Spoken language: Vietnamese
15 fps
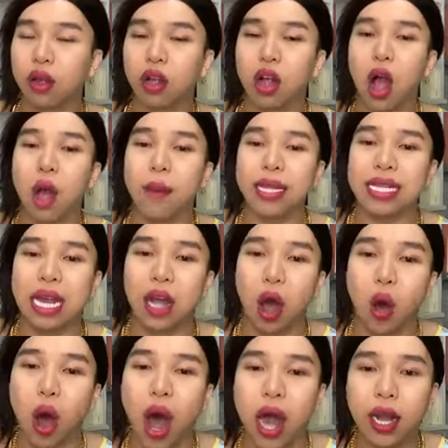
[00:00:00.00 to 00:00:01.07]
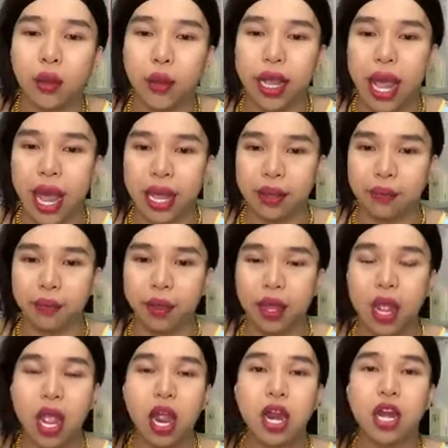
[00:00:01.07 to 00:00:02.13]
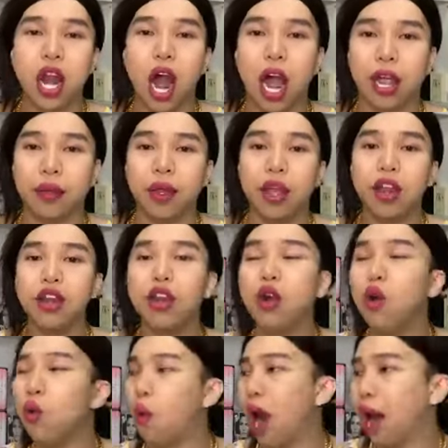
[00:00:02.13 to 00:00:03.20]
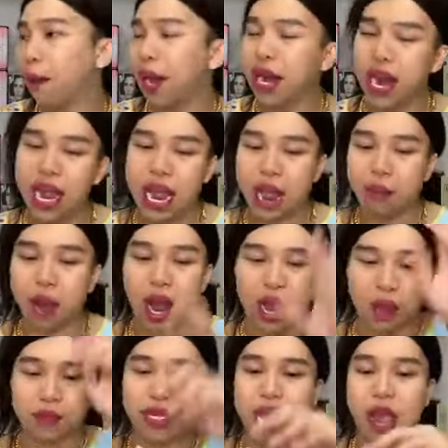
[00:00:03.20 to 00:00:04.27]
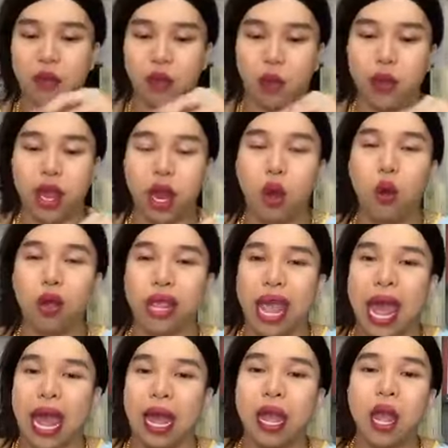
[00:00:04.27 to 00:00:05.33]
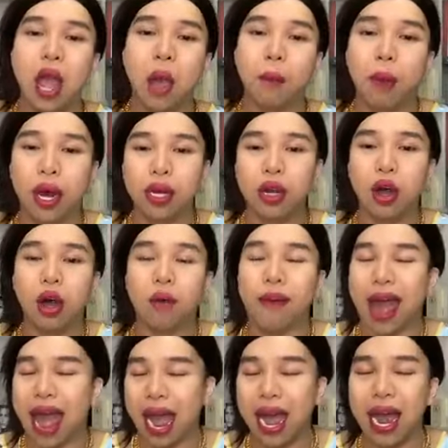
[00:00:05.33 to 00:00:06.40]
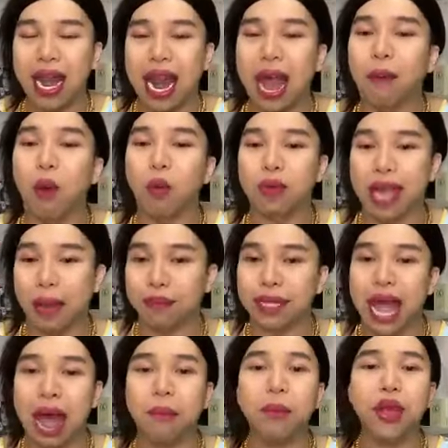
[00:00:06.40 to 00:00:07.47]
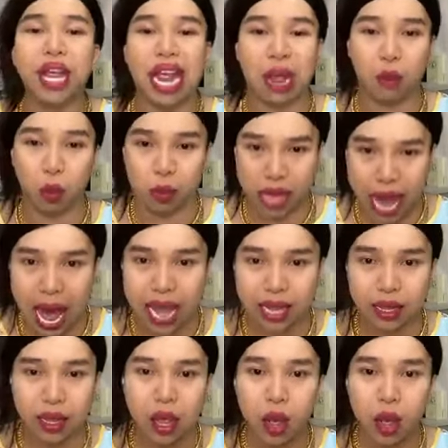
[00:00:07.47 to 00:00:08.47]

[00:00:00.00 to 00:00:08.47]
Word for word: gói massage cổ hết rồi quý vị rồi nước hoa mini em lên em sale cho quý vị luôn nha bình thường bán là 180 ngàn một chai